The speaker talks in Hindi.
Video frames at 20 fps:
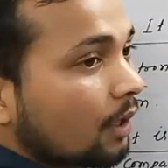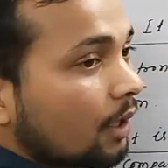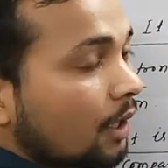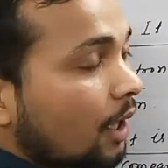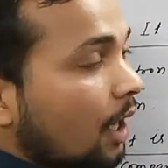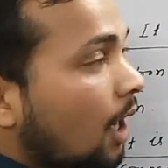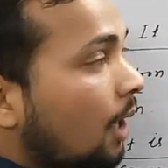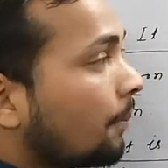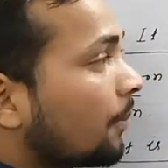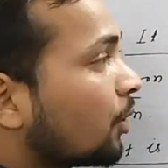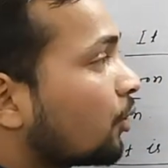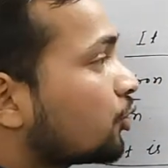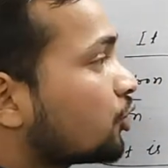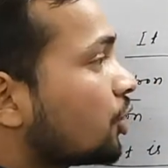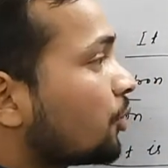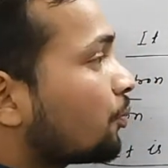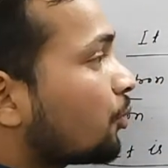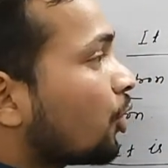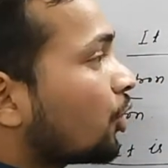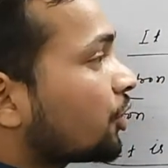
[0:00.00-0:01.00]
यहाँ पर कुछ
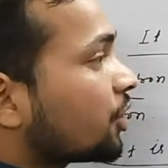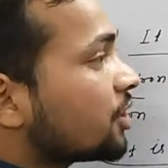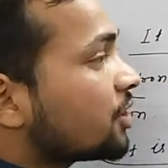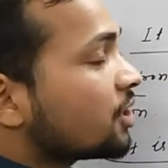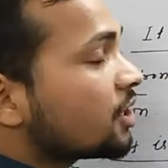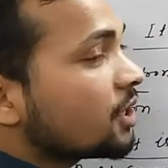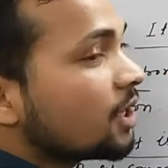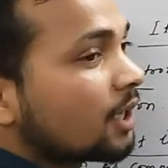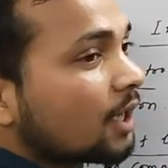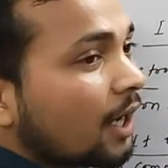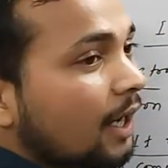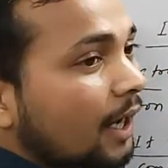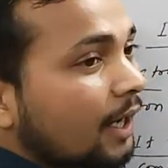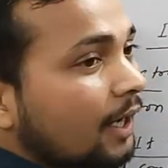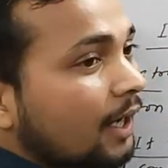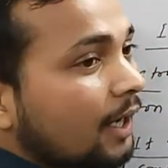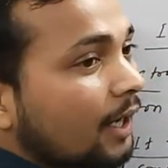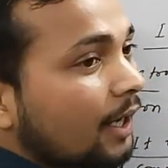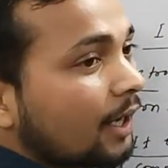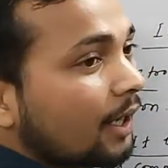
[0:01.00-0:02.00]
इंपॉर्टेंट चीज़ दिखाया
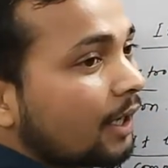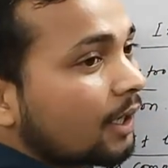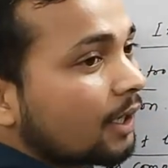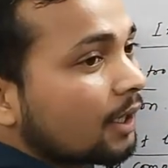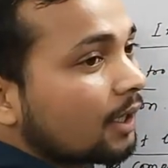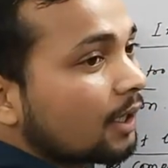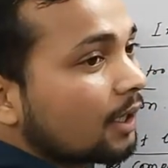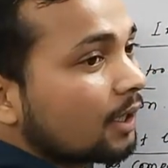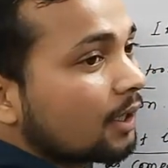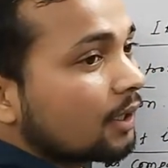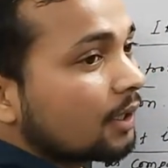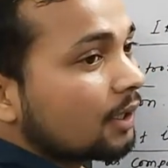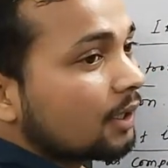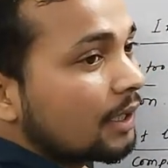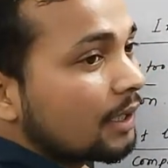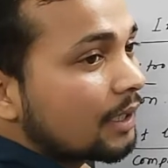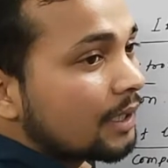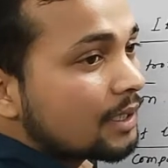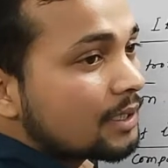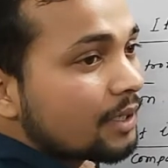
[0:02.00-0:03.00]
गया है
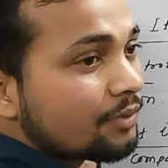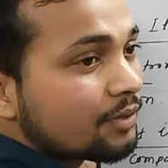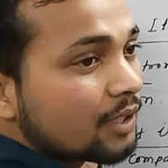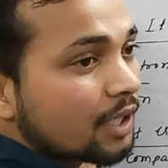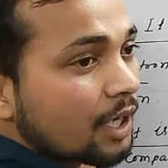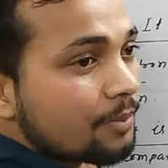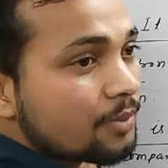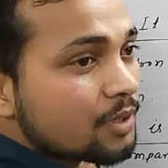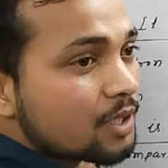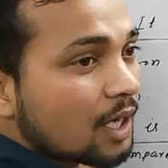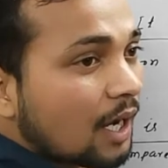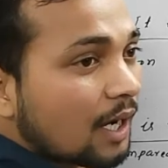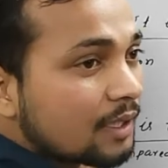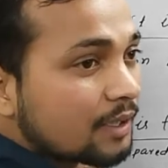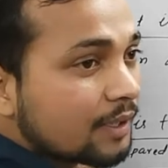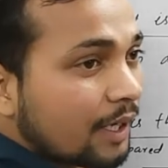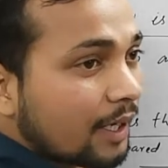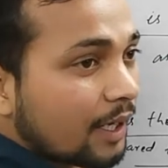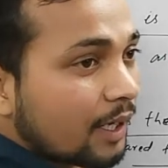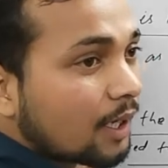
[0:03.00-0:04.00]
कि जब सेम चार्ज
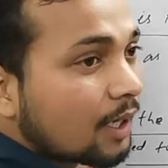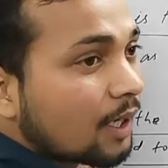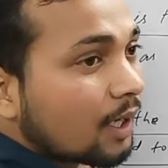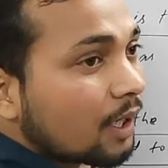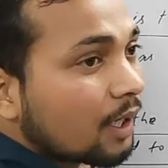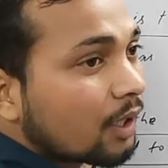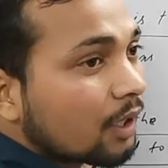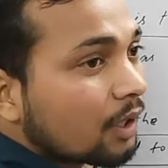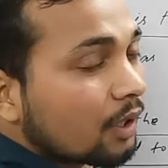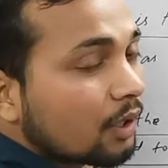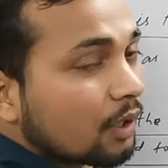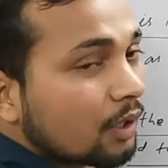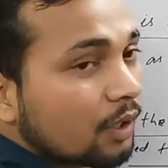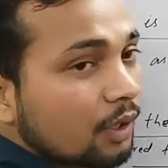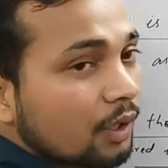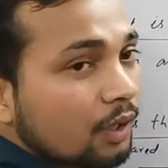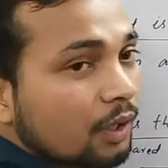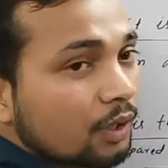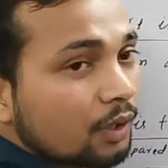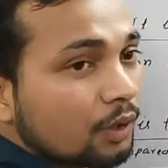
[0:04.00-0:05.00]
रहेगा
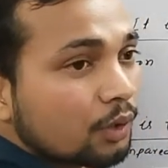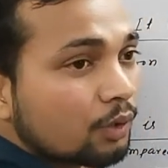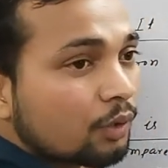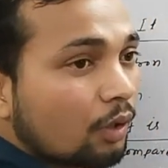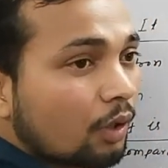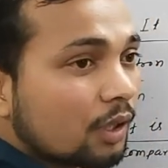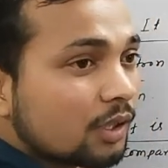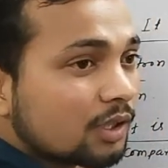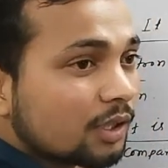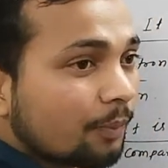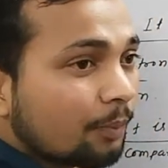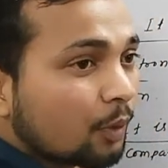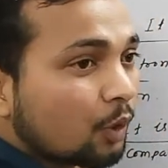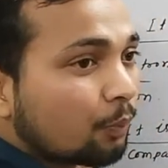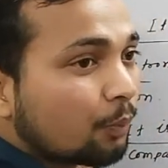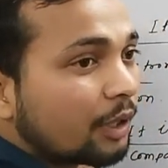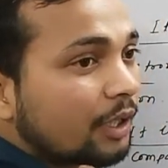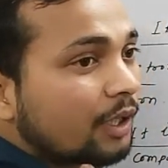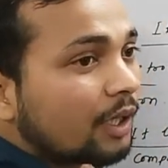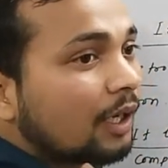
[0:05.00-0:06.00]
तो कौन सा
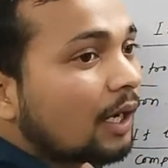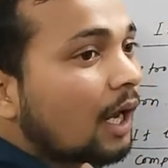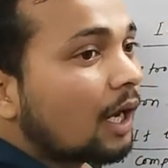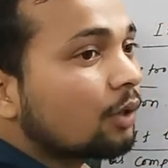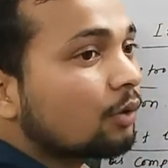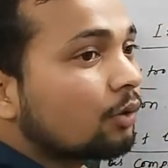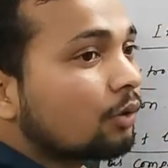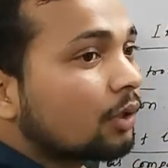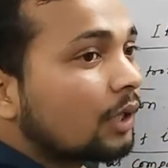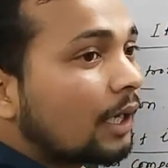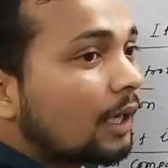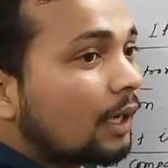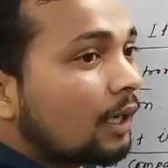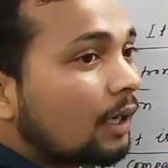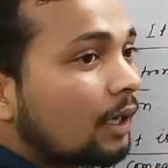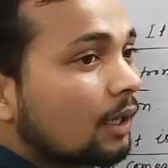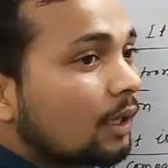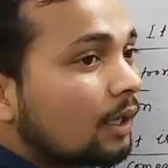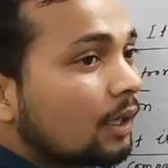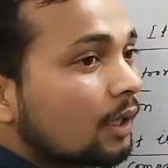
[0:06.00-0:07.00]
प्रॉपर्टी लागू होगा
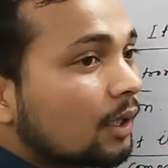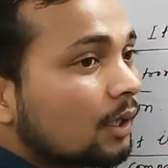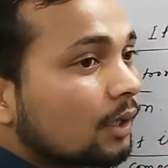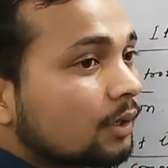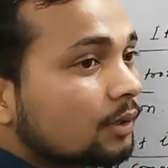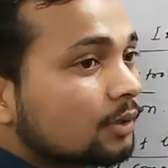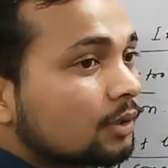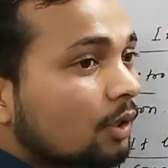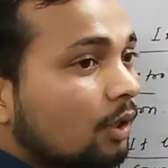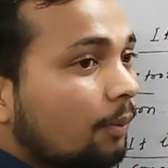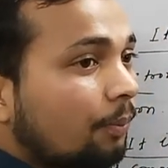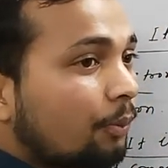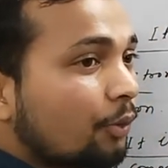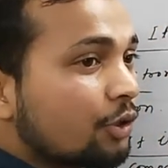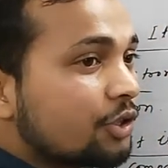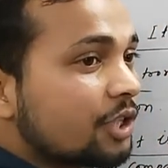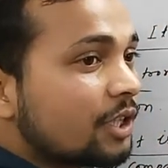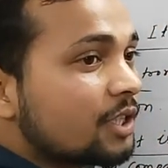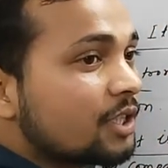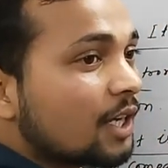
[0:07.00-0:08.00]
जो
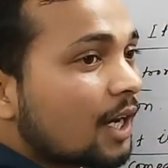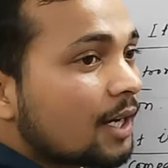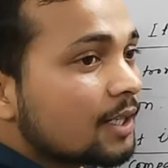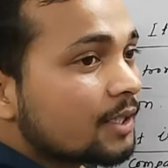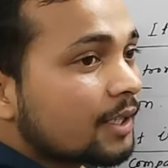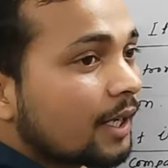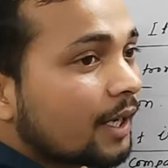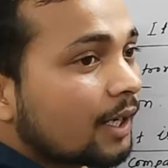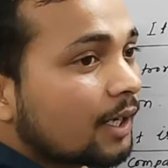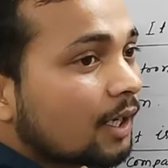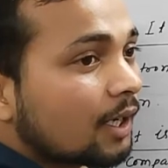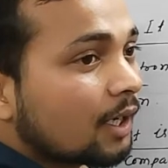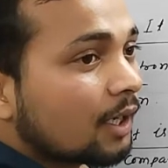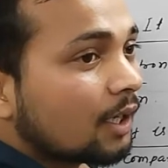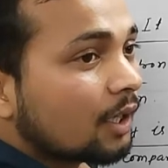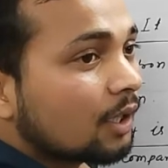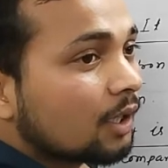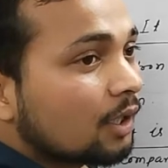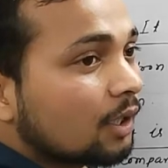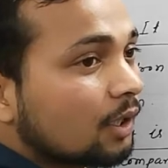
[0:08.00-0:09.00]
अपोजिट चार्ज रहेगा
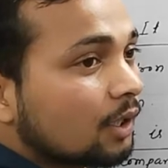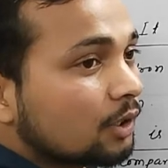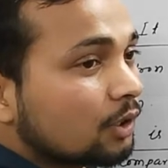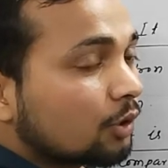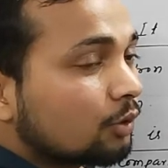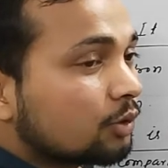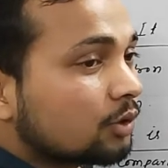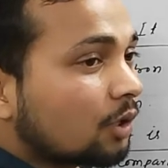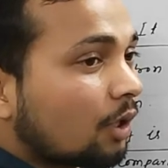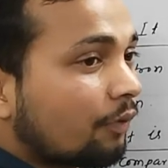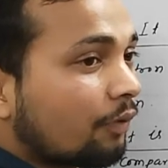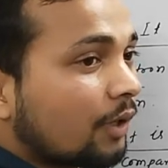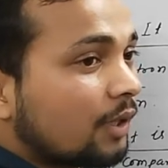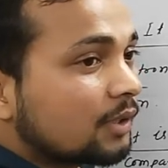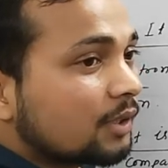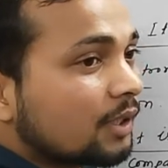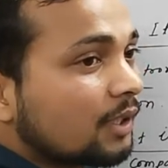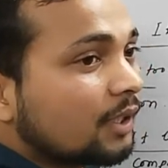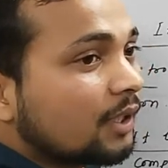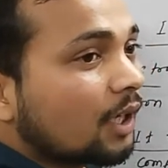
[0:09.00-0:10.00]
तो उसका
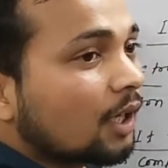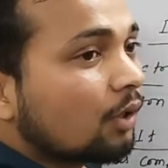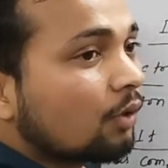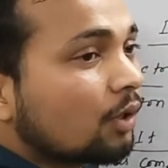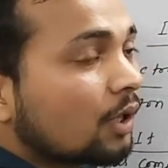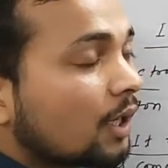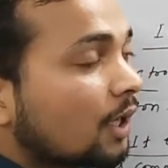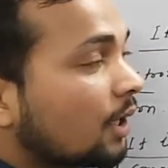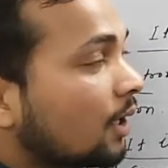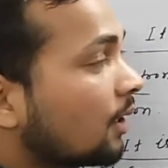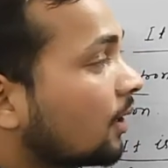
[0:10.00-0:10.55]
फंक्शन क्या होगा